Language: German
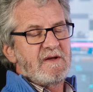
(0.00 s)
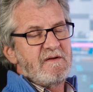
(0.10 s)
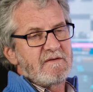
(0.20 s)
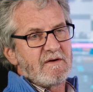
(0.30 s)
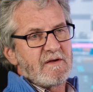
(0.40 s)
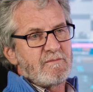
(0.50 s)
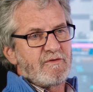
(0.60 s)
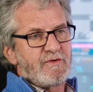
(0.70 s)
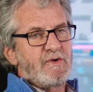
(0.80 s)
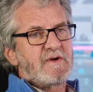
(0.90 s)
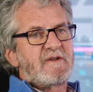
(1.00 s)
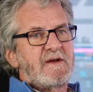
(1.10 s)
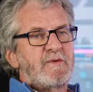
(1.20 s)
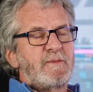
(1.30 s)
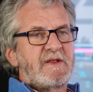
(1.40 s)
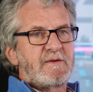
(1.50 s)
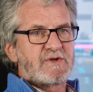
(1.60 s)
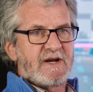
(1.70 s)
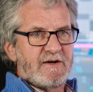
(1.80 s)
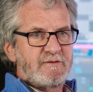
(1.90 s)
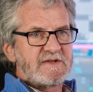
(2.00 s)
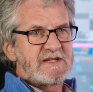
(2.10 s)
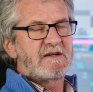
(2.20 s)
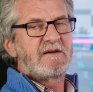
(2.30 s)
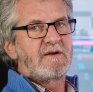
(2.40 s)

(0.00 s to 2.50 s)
Ich sage immer, früher sind wir mit dem Schlaufenzecher